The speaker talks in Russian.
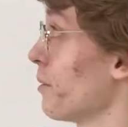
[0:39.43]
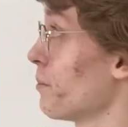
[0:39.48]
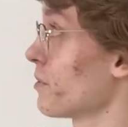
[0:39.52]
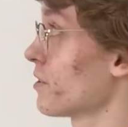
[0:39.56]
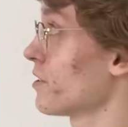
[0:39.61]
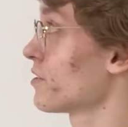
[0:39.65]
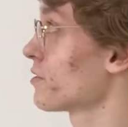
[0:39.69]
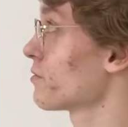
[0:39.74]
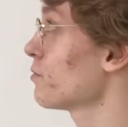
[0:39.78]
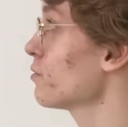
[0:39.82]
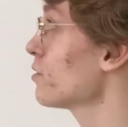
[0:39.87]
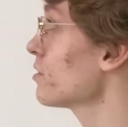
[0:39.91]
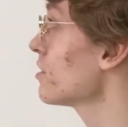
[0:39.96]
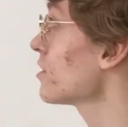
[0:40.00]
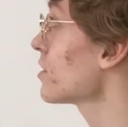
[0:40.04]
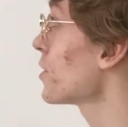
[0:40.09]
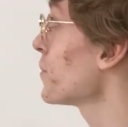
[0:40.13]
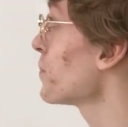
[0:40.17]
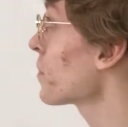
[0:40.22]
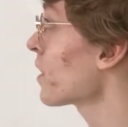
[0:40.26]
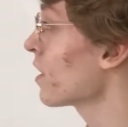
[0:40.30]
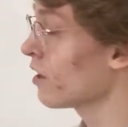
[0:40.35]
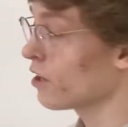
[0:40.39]
производные.
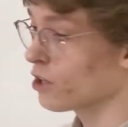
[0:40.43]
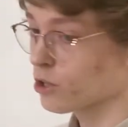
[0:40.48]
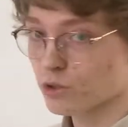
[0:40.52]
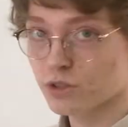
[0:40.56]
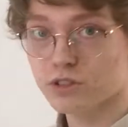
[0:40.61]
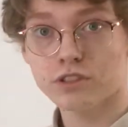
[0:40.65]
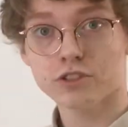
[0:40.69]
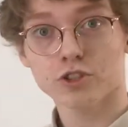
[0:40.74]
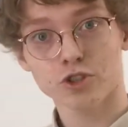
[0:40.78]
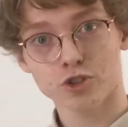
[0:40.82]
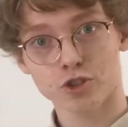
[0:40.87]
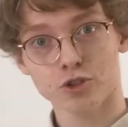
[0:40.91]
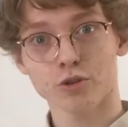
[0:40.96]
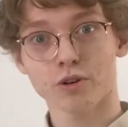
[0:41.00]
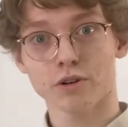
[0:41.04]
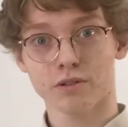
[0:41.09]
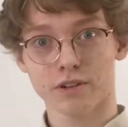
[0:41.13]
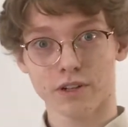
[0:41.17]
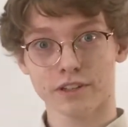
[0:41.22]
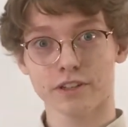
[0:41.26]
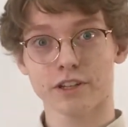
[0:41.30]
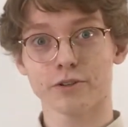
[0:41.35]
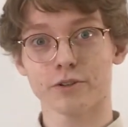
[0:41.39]
То есть, что,
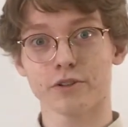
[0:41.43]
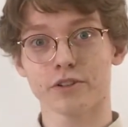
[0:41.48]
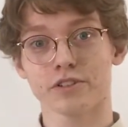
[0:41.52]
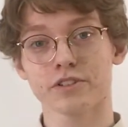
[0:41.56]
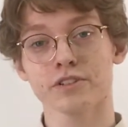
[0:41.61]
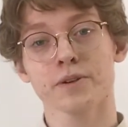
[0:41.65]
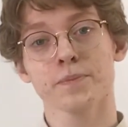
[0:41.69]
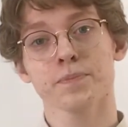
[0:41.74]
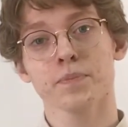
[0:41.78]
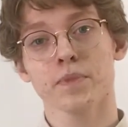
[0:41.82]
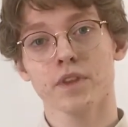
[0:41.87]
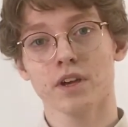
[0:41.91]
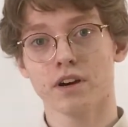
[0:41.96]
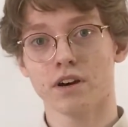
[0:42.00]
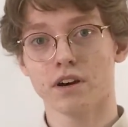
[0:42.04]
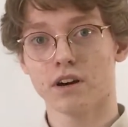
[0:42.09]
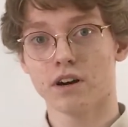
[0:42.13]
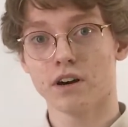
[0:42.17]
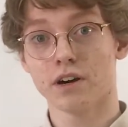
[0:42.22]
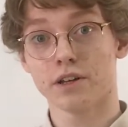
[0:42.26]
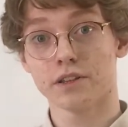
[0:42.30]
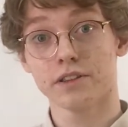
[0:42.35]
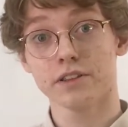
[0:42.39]
когда у нас
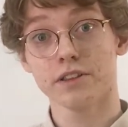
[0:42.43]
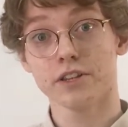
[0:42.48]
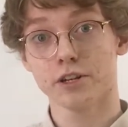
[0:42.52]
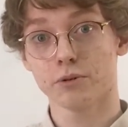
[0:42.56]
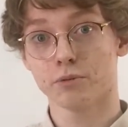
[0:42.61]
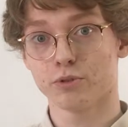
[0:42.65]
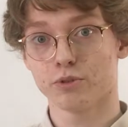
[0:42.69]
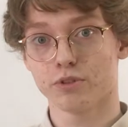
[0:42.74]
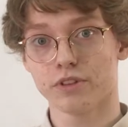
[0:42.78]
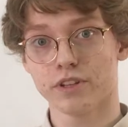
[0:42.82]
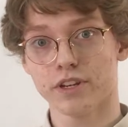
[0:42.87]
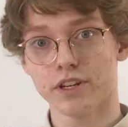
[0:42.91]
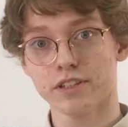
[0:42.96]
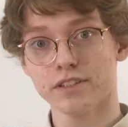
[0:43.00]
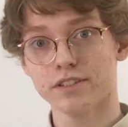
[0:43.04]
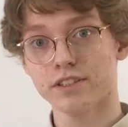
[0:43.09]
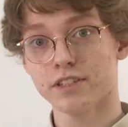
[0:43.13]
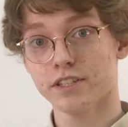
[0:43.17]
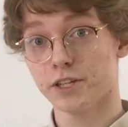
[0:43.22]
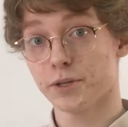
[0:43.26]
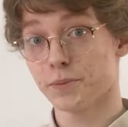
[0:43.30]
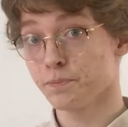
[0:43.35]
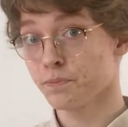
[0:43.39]
а, требуют
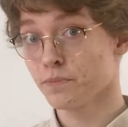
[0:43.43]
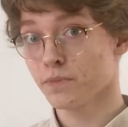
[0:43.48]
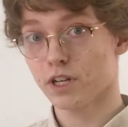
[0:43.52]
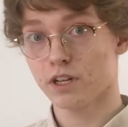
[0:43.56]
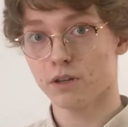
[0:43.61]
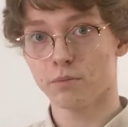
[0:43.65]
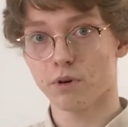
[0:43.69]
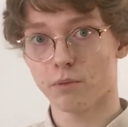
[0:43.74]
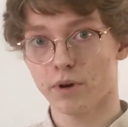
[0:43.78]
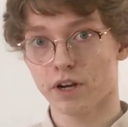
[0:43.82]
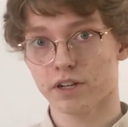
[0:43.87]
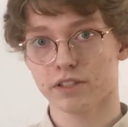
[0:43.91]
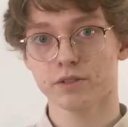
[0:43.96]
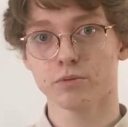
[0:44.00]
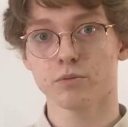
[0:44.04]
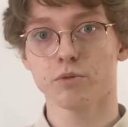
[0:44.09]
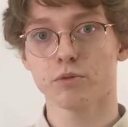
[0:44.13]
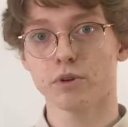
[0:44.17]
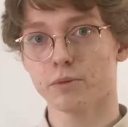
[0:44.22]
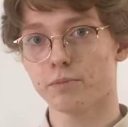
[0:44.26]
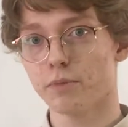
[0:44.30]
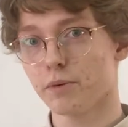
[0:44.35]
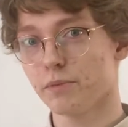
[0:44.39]
найти либо максимум,
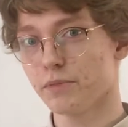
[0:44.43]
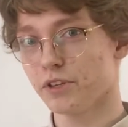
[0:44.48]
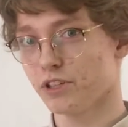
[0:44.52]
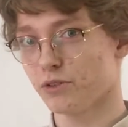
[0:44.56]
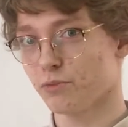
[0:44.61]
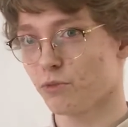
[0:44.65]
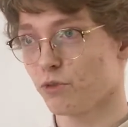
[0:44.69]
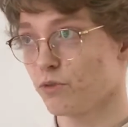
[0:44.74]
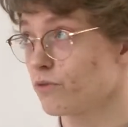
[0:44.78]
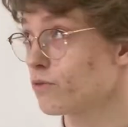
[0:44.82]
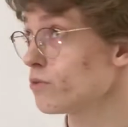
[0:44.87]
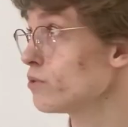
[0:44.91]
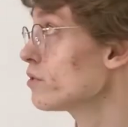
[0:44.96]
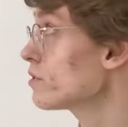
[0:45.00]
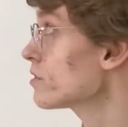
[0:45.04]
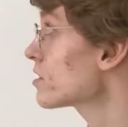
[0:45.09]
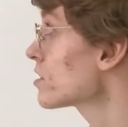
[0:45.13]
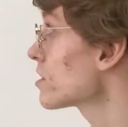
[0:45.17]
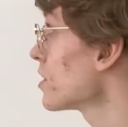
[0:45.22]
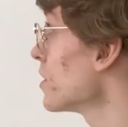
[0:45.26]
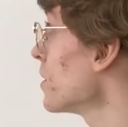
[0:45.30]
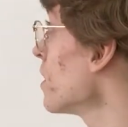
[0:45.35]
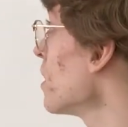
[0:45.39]
либо минимум
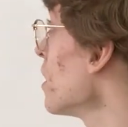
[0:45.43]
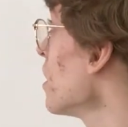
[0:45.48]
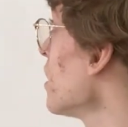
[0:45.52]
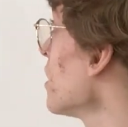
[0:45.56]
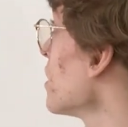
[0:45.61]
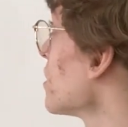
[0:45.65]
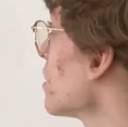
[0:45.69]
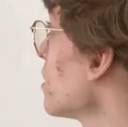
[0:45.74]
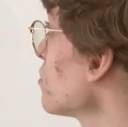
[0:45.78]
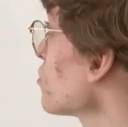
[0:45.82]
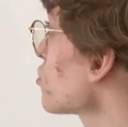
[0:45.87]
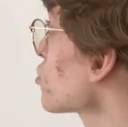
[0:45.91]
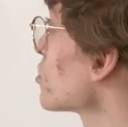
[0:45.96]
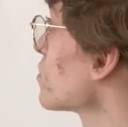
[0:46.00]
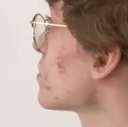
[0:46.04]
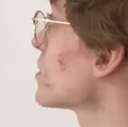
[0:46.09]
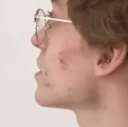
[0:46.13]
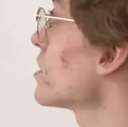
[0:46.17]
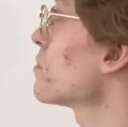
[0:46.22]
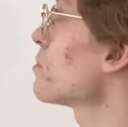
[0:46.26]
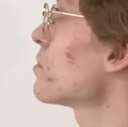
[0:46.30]
функции, нам нужно взять